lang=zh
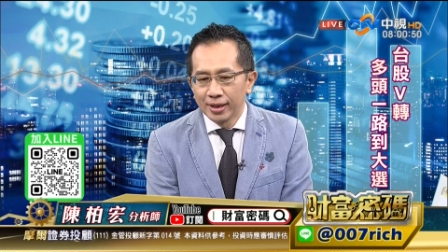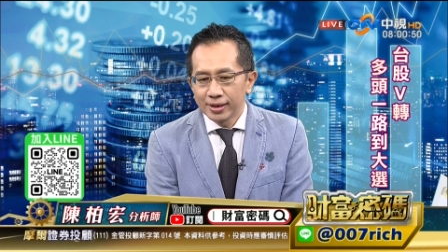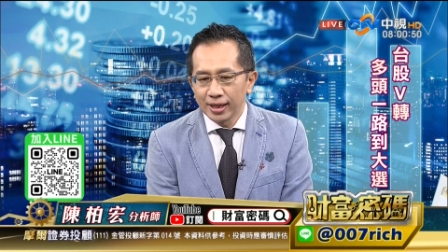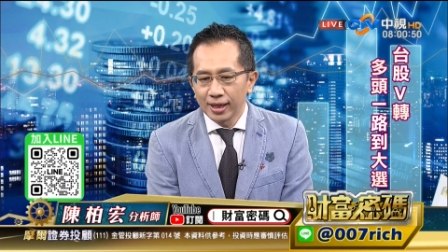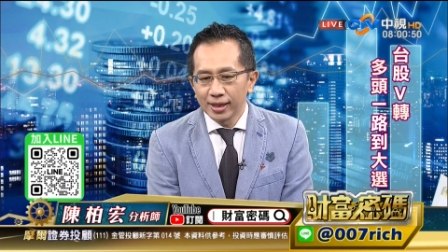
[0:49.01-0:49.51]

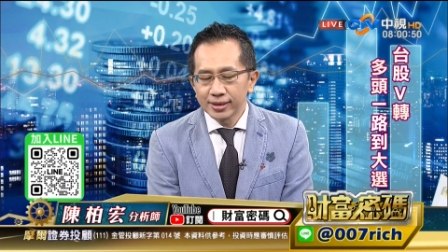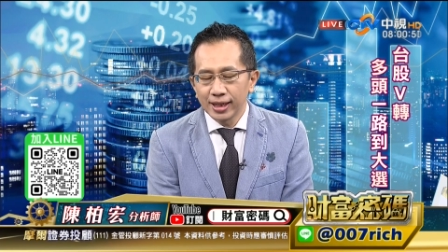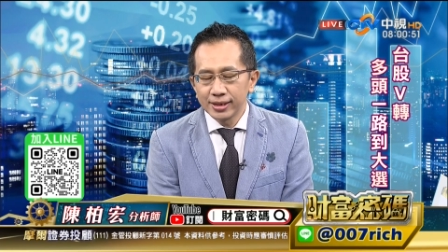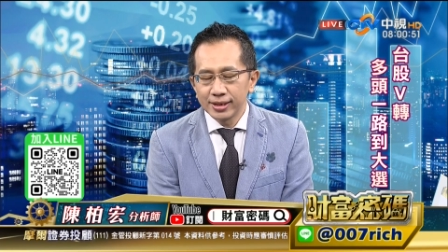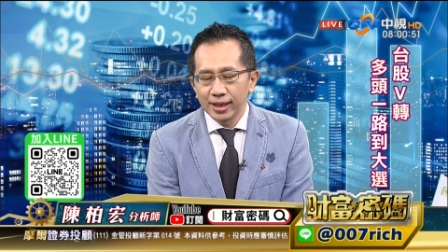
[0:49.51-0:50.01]
那
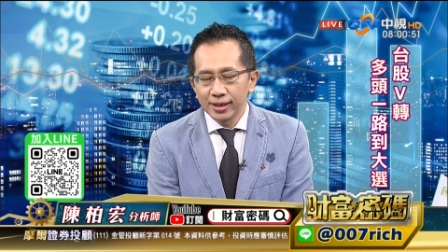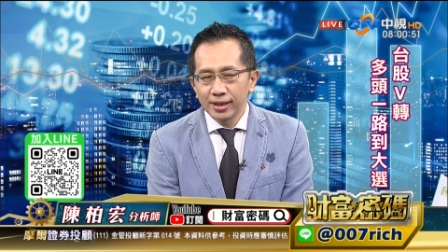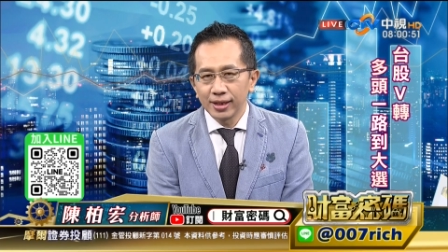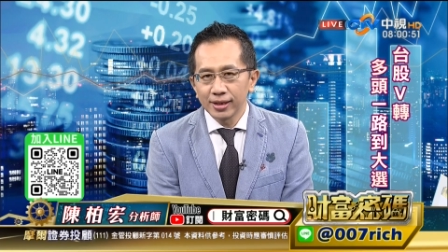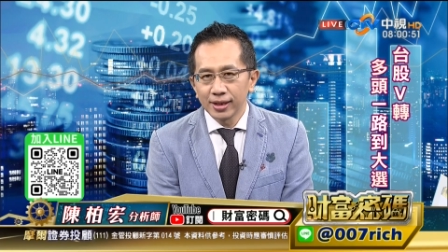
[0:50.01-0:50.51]
在前
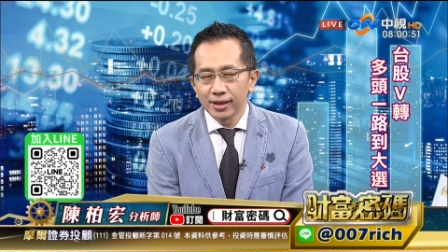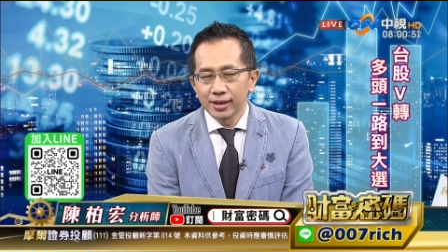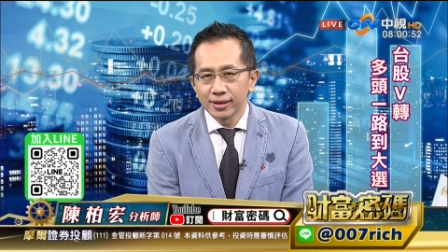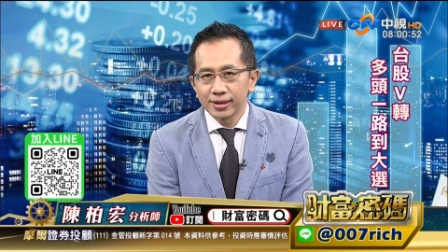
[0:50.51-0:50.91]
天的